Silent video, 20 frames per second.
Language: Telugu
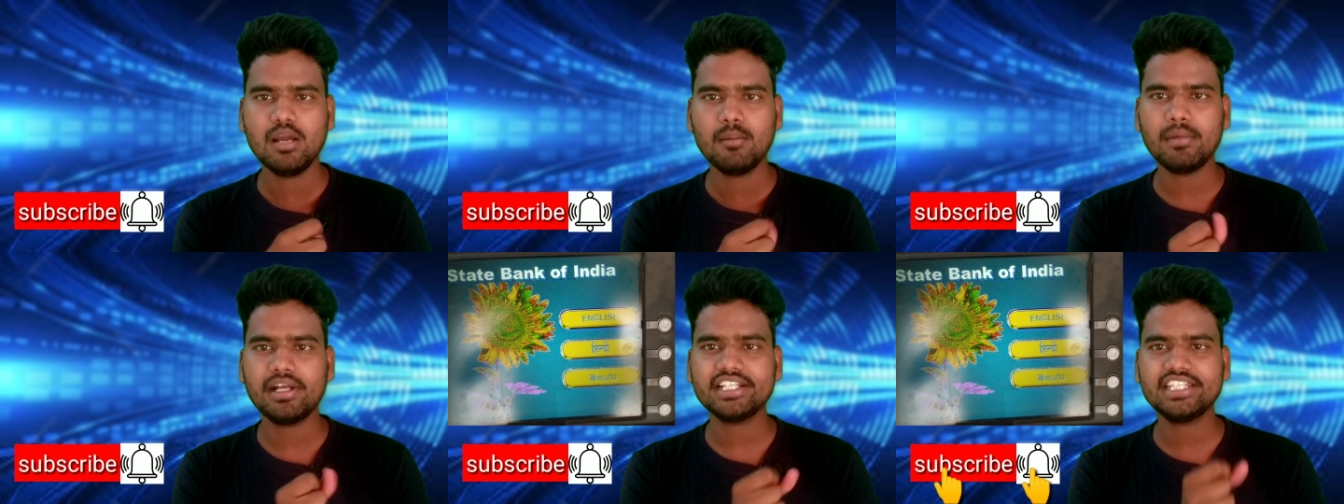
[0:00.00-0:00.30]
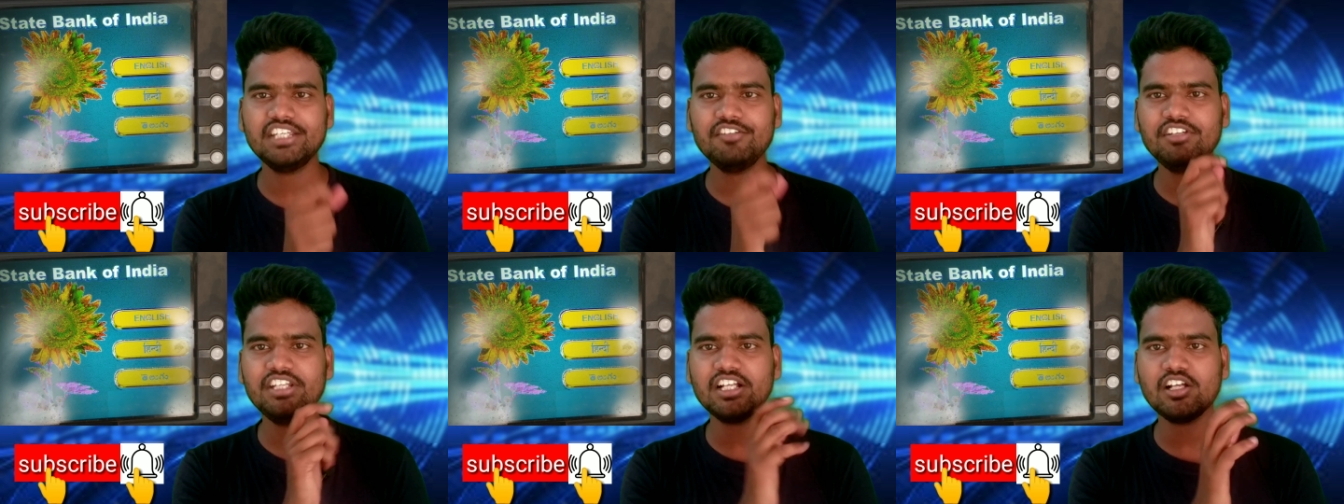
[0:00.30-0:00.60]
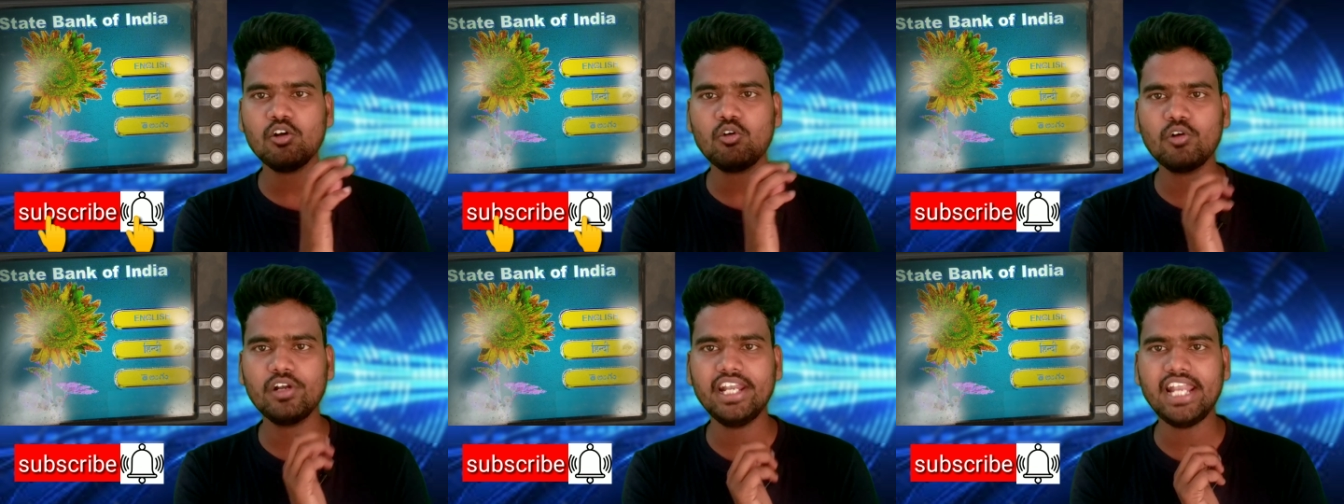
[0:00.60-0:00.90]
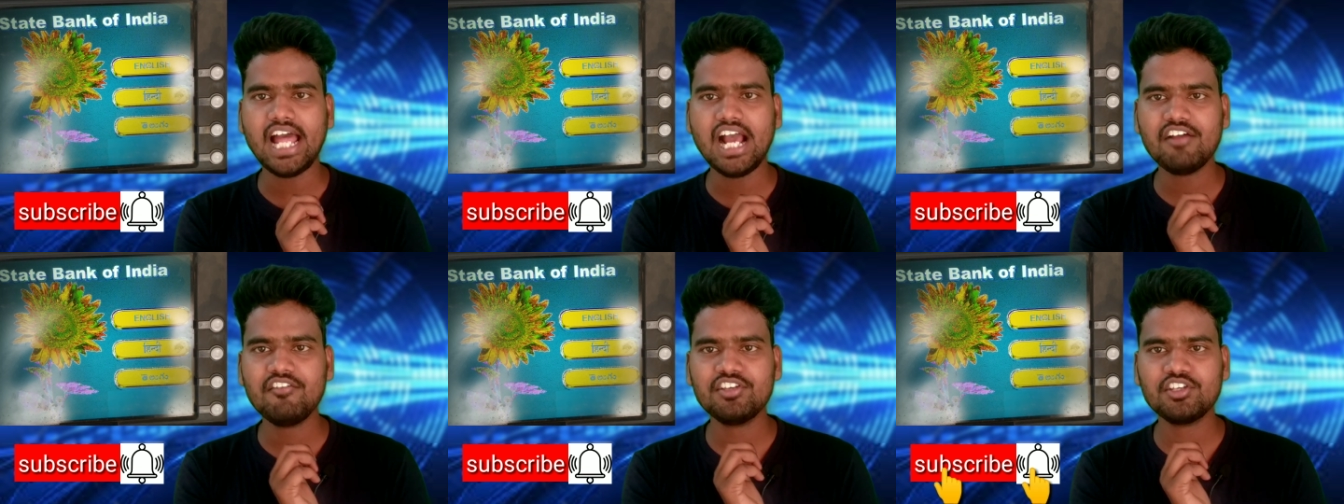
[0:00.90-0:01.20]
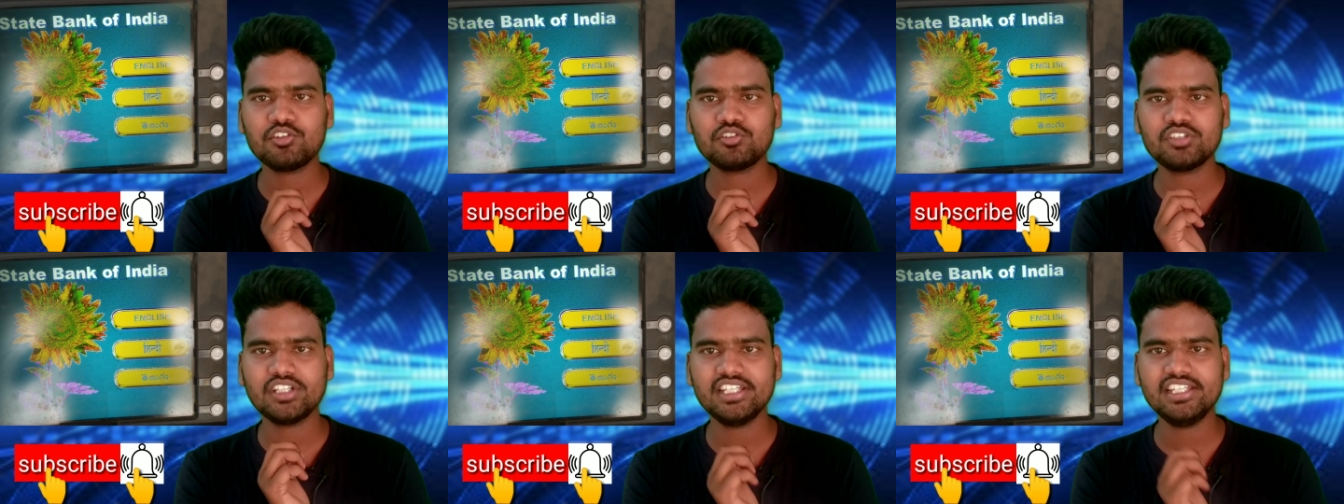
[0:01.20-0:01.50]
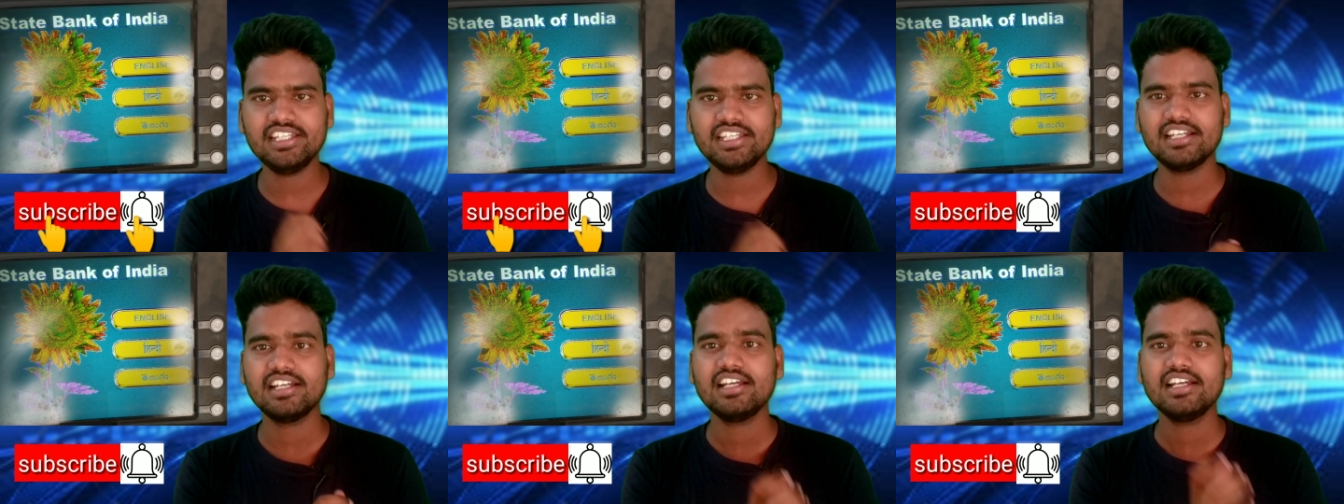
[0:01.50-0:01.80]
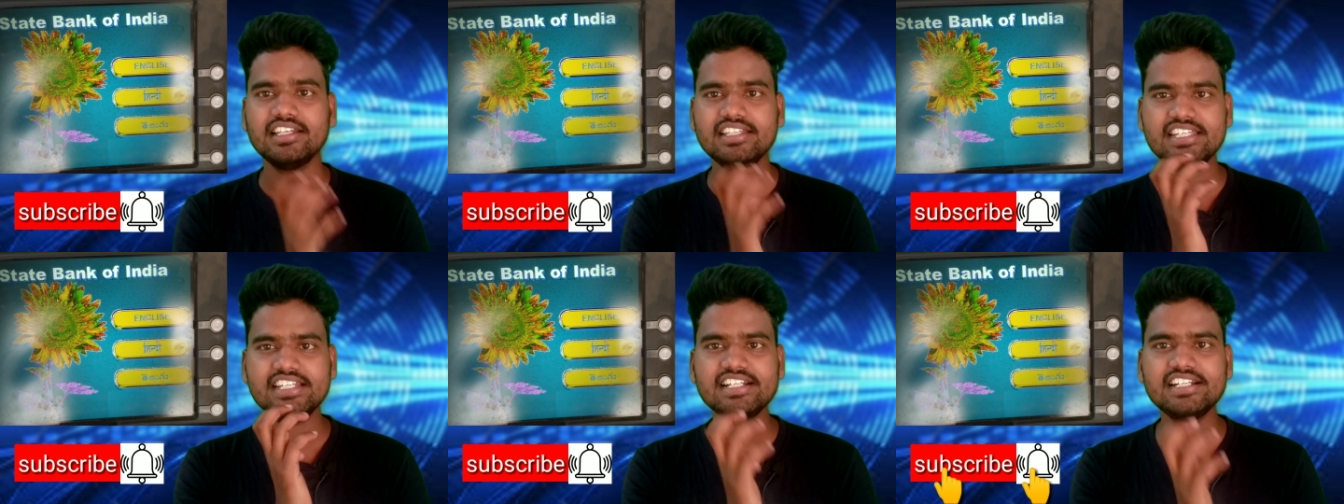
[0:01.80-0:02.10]
మనకి ఈ విధంగా కొన్ని లాంగ్వేజ్ వస్తాయి
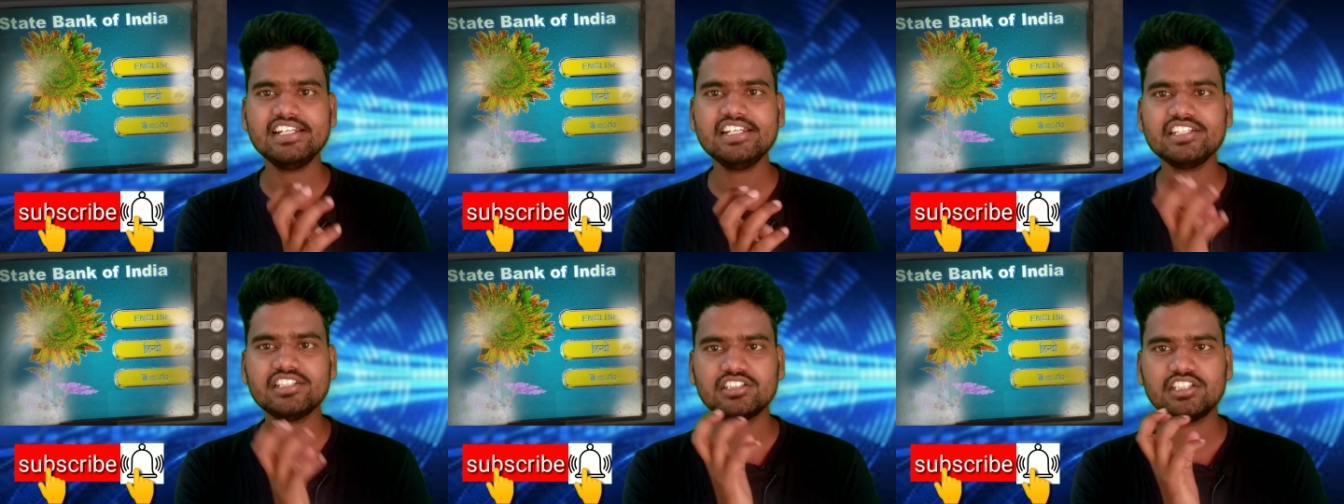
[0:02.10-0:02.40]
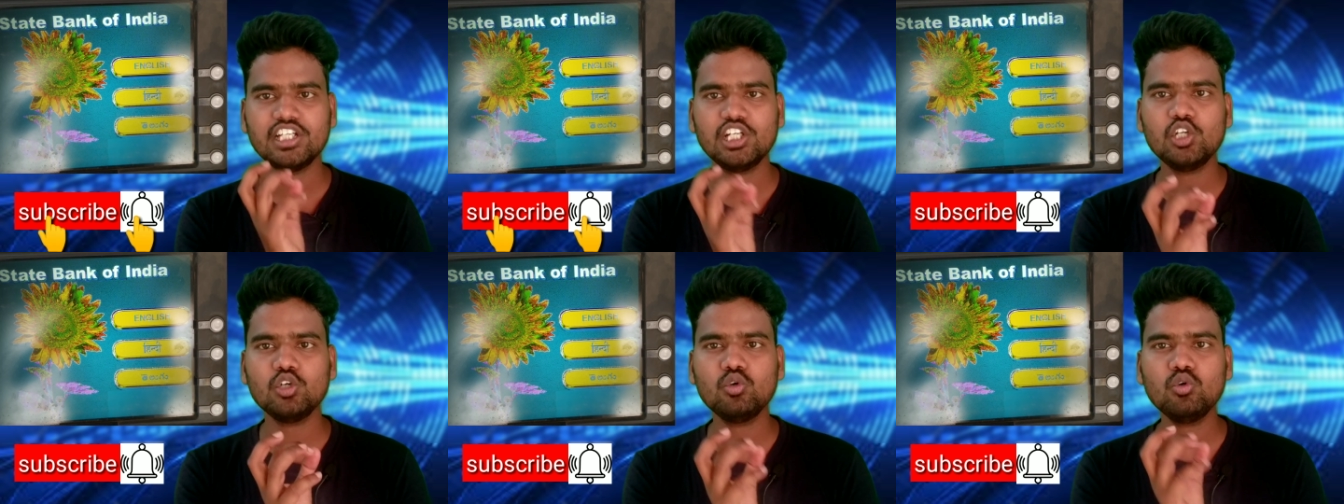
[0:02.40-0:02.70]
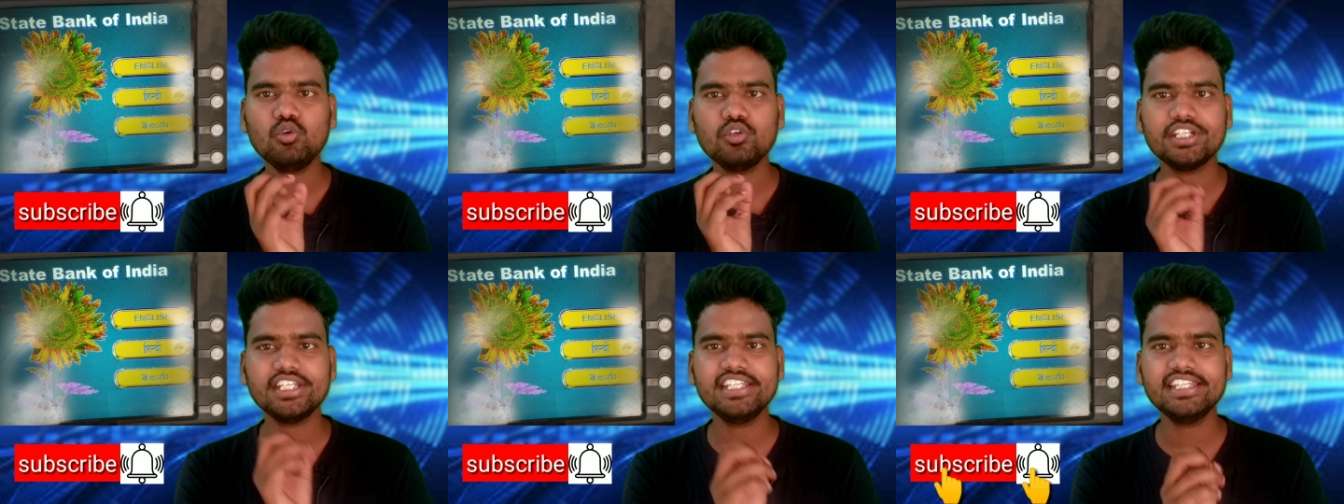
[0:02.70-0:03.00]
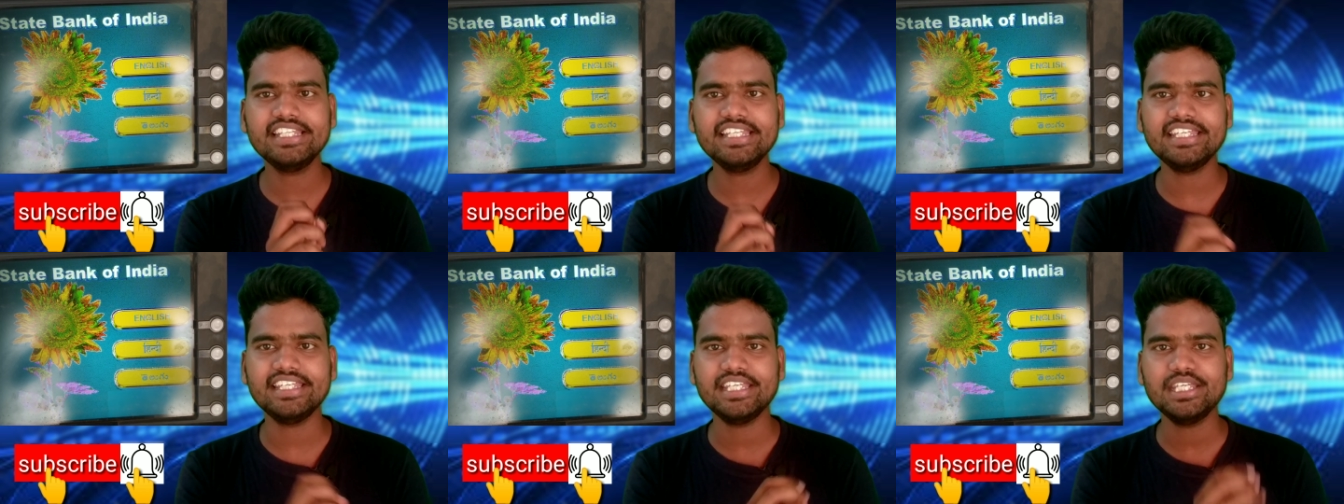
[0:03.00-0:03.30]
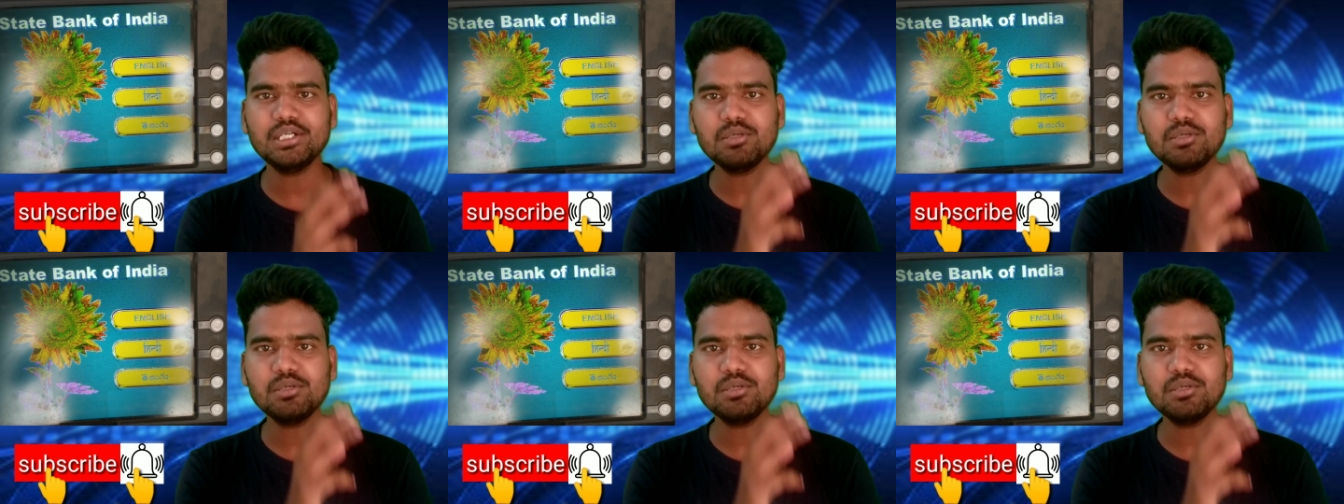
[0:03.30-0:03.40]
ఇంగ్లీష్ తెలుగు హిందీ